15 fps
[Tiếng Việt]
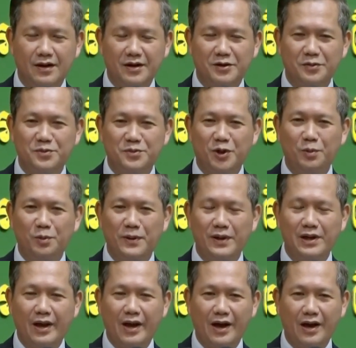hãy chụp cho
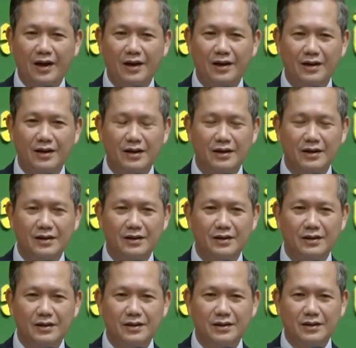pin nè
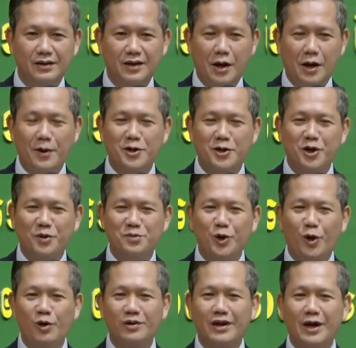hãy bật chôm
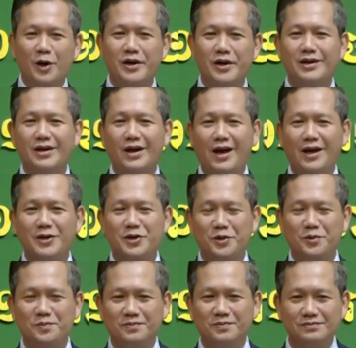trôi oi ấy khá
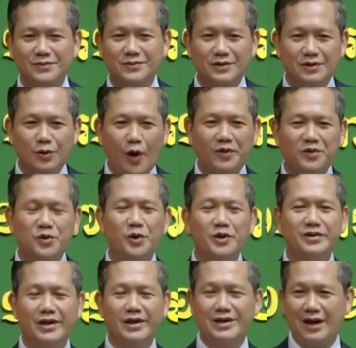chôm rót
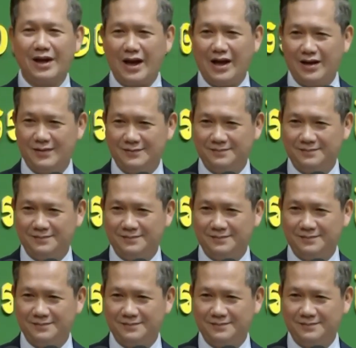chui ấy khá